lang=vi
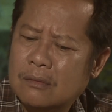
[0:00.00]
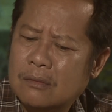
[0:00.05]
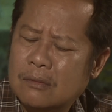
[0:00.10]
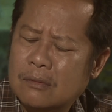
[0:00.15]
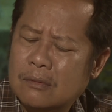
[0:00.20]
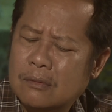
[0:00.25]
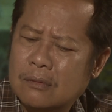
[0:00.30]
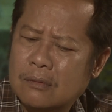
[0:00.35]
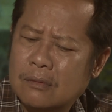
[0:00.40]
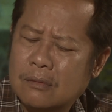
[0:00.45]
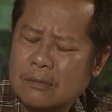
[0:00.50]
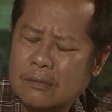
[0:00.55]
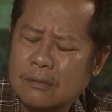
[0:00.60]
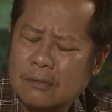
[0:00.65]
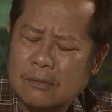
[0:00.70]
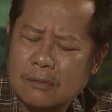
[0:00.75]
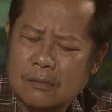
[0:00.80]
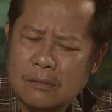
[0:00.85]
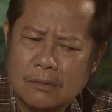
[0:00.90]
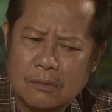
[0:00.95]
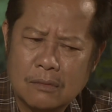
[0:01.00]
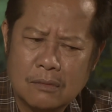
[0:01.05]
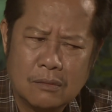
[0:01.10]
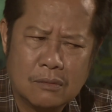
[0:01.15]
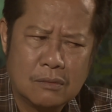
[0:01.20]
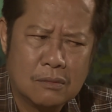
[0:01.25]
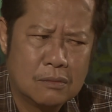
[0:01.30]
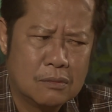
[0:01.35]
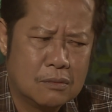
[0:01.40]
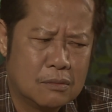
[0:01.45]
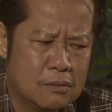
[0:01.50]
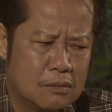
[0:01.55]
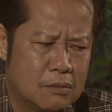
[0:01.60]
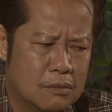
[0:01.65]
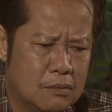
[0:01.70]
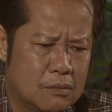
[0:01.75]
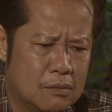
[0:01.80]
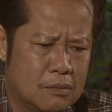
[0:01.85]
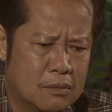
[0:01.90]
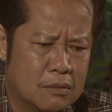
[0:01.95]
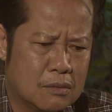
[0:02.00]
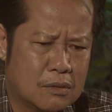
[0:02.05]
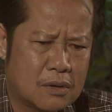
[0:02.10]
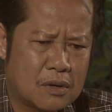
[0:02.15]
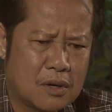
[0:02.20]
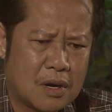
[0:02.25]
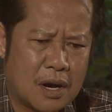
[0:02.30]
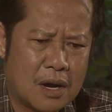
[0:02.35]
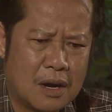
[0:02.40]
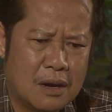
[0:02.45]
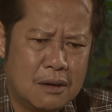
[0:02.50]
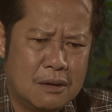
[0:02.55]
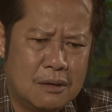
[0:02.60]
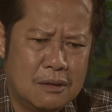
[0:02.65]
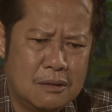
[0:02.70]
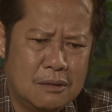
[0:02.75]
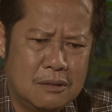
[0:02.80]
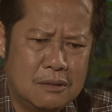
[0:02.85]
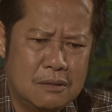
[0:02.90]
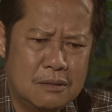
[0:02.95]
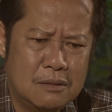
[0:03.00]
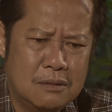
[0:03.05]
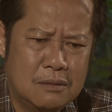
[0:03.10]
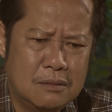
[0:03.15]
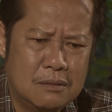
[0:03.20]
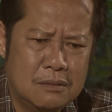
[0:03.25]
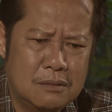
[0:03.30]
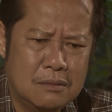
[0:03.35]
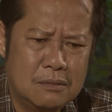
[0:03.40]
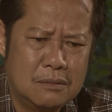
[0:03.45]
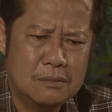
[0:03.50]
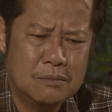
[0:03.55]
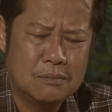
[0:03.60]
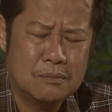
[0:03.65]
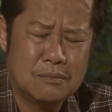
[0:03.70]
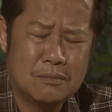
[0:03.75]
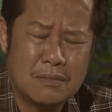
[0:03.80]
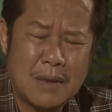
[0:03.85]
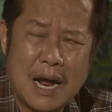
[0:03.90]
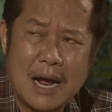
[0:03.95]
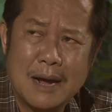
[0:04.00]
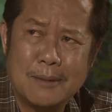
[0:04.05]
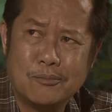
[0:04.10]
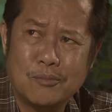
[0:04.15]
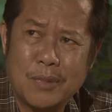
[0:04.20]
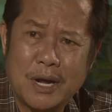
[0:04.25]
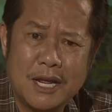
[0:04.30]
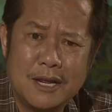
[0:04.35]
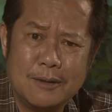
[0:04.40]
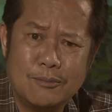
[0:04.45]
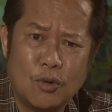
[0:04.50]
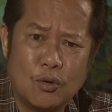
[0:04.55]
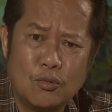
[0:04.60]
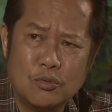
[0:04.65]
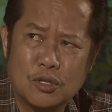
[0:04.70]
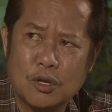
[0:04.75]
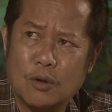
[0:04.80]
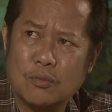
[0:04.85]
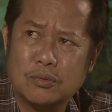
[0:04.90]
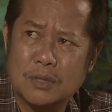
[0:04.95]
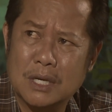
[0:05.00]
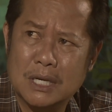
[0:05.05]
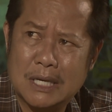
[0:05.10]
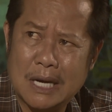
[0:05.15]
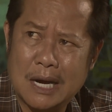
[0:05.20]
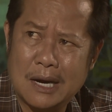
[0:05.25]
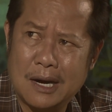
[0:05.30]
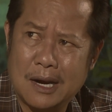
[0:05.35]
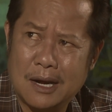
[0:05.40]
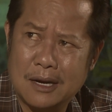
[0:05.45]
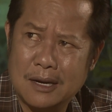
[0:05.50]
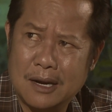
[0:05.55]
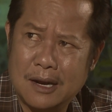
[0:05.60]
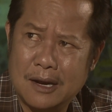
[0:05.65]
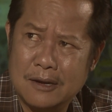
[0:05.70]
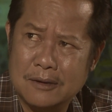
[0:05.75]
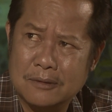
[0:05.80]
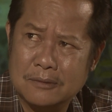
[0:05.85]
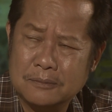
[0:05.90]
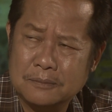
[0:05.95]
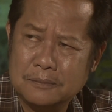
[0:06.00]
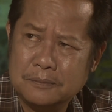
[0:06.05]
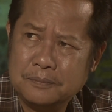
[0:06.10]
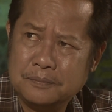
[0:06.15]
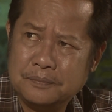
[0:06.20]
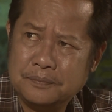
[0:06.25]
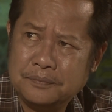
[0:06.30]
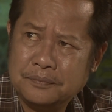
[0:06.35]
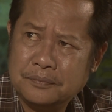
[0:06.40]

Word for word: người đó khoảng bao nhiêu tuổi vậy chú cỡ ba mấy bốn chục gì trở lại à chú ơi